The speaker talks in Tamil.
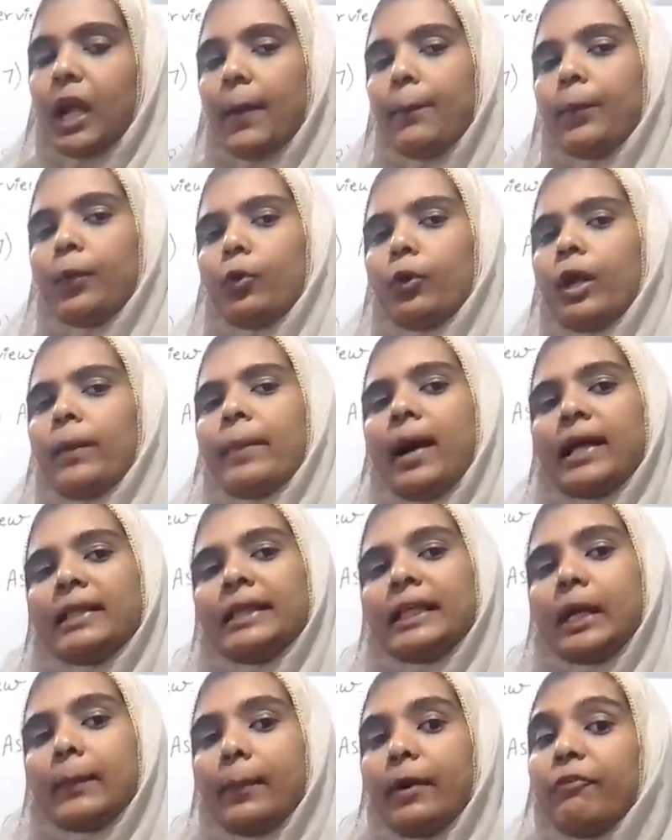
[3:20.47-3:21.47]
அப்புறம் நம்ம
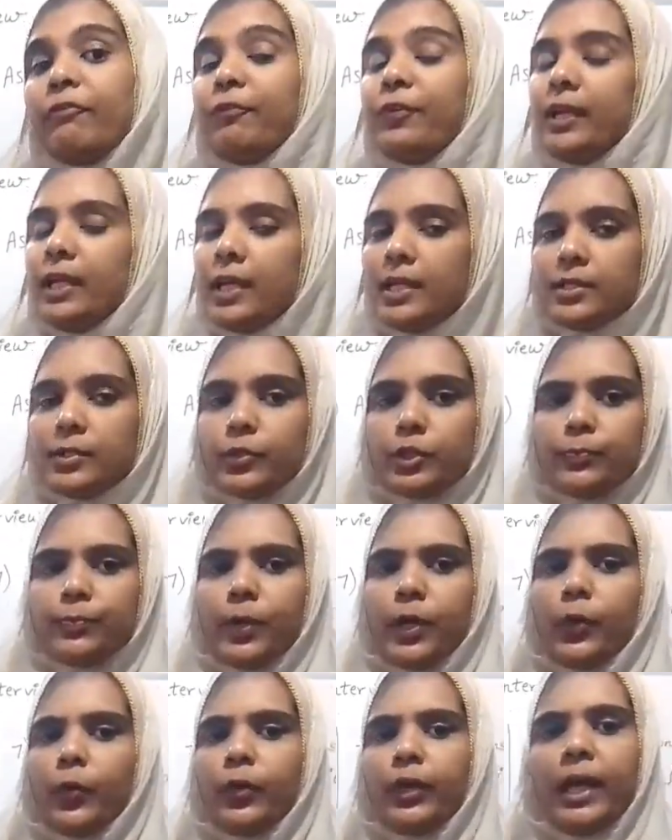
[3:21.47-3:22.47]
அதிகமாக ஃபில்லர்ஸ் யூஸ்
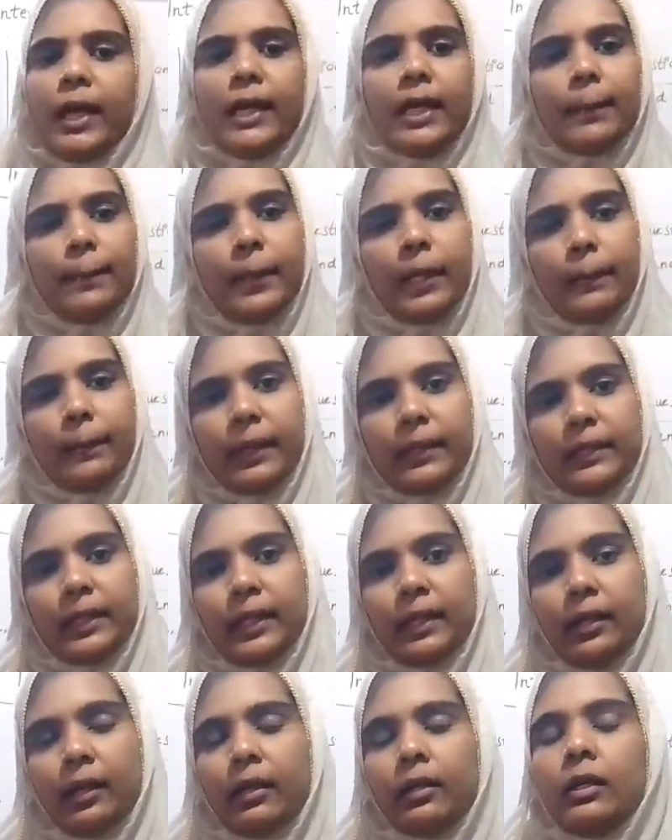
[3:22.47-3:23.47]
பண்ணுவோம் நிறைய பேர்
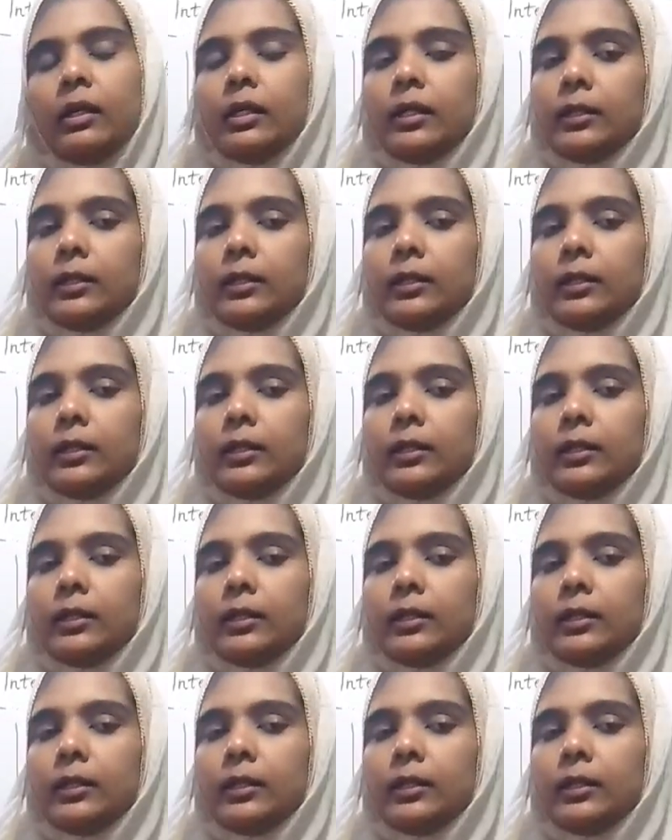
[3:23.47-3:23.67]
பார்த்தீங்கன்னா